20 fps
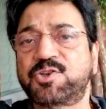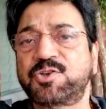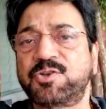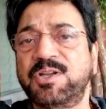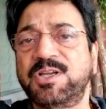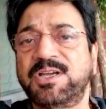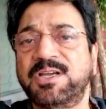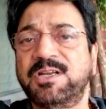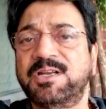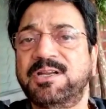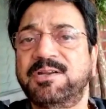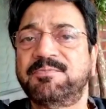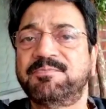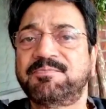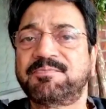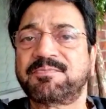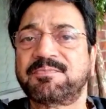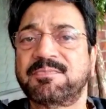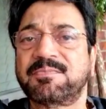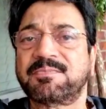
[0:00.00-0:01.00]
চলে গেলেন
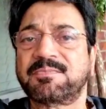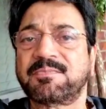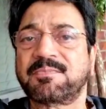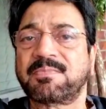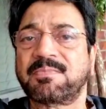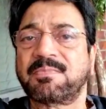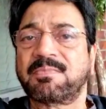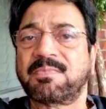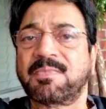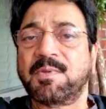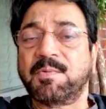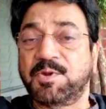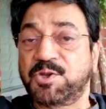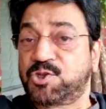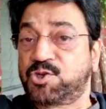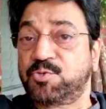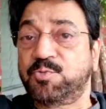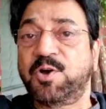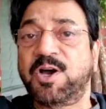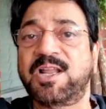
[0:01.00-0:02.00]

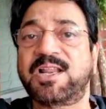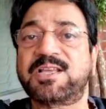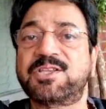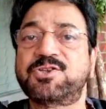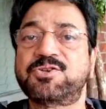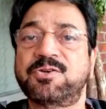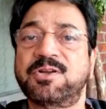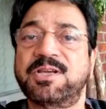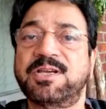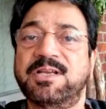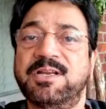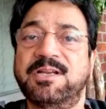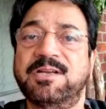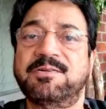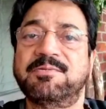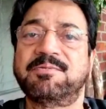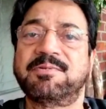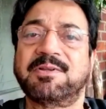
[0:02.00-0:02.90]
বিরজু মহারাজ চলে গেলেন